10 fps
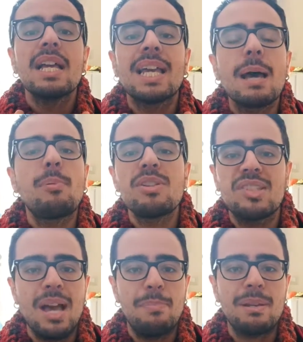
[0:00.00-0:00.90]
che la
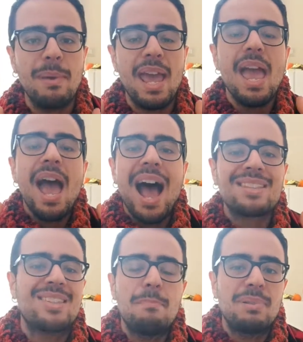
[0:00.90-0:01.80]
poesia per me ha
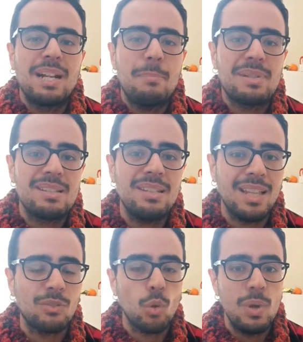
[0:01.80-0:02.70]
sempre
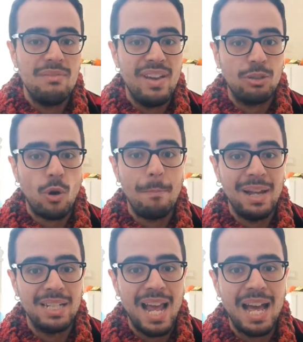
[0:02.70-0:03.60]
rappresentato quel vetro
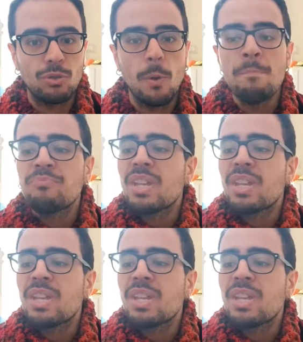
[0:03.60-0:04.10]
appannato